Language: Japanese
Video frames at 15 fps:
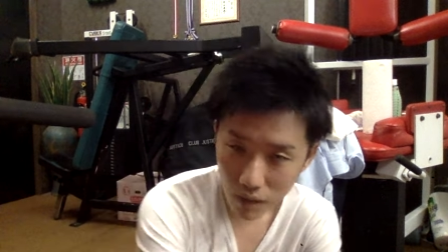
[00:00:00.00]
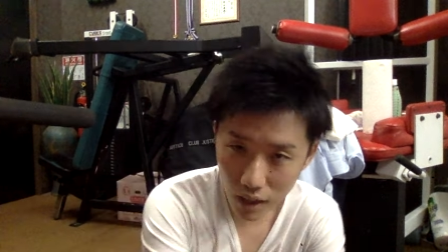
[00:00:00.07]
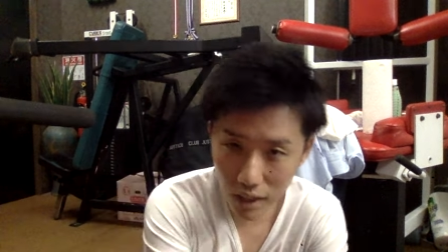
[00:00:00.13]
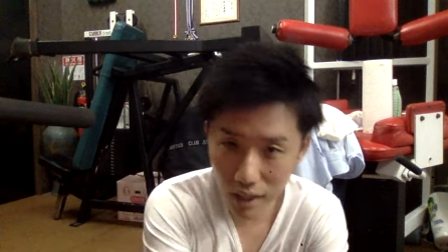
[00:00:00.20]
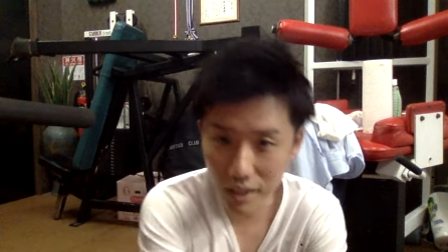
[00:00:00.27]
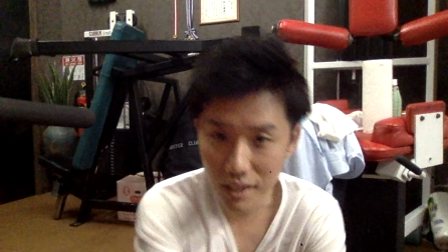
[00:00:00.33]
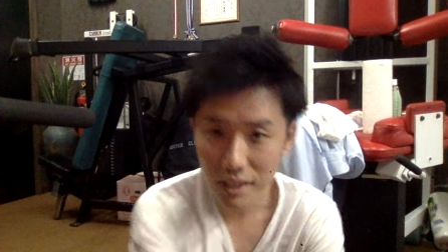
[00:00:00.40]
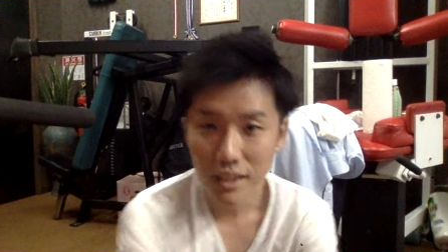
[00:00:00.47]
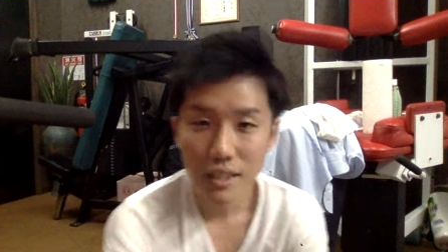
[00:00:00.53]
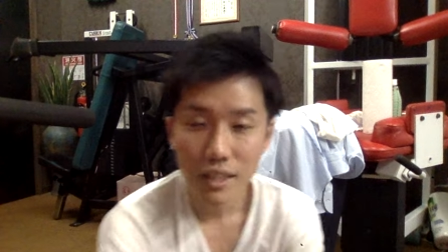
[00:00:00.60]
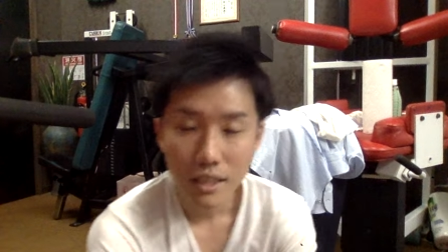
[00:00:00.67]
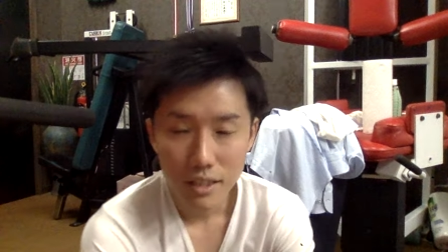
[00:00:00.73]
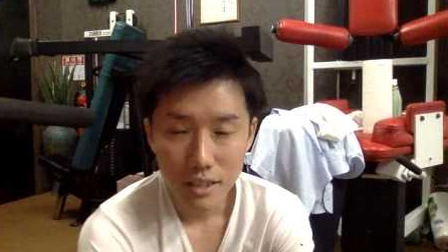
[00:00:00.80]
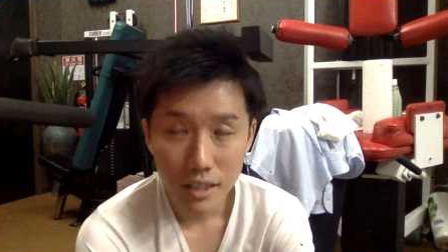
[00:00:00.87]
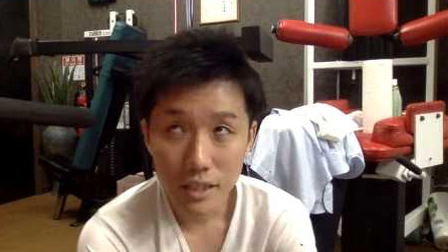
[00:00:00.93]
はい。
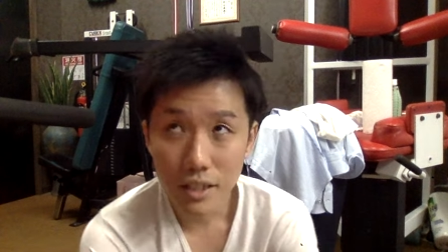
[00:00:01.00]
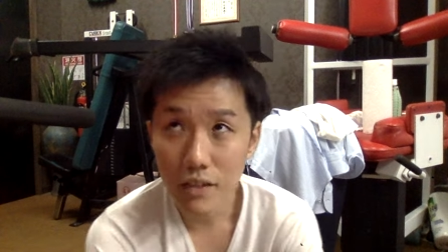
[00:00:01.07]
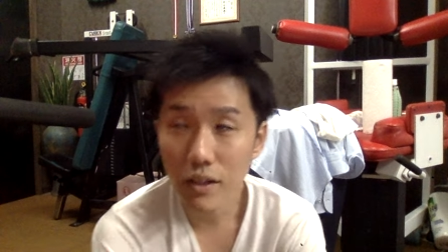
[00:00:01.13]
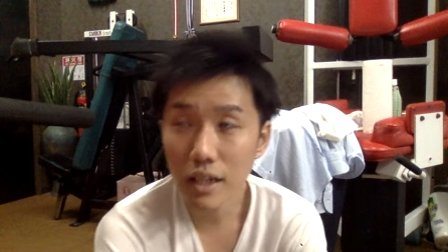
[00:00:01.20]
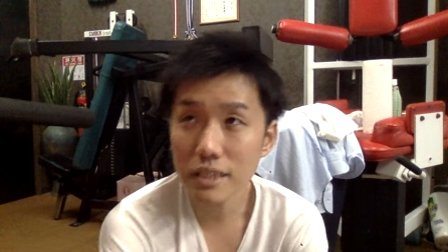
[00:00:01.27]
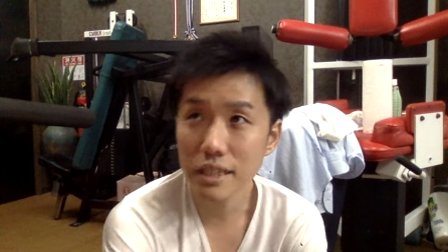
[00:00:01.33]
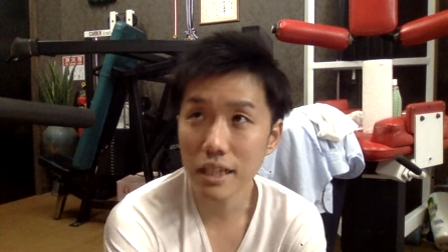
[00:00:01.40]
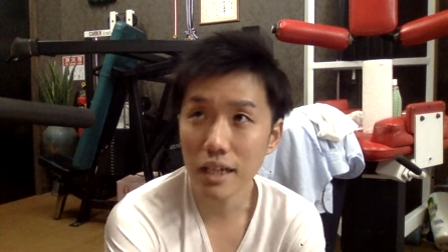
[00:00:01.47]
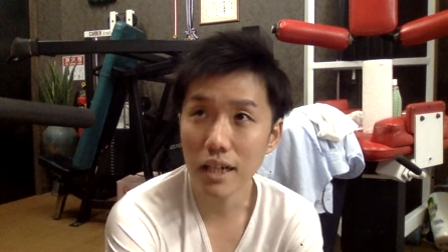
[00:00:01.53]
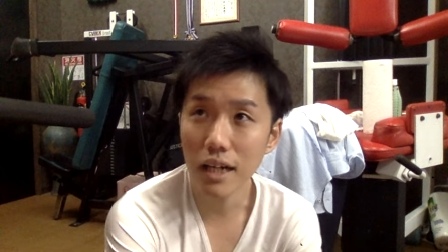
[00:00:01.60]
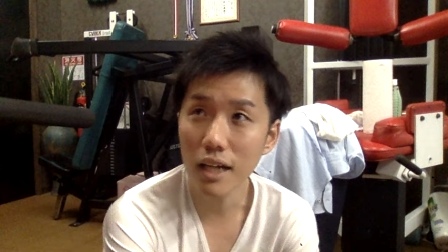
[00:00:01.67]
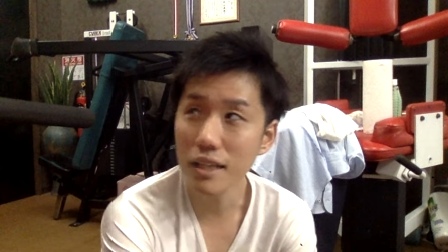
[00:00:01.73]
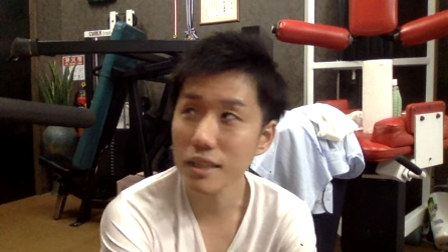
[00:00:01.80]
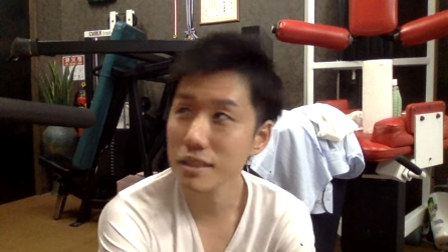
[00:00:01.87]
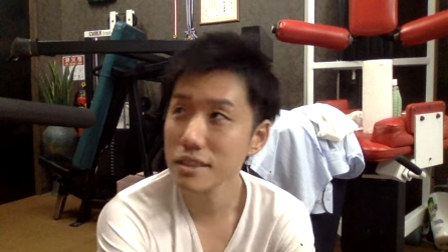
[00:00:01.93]
何の話だかな。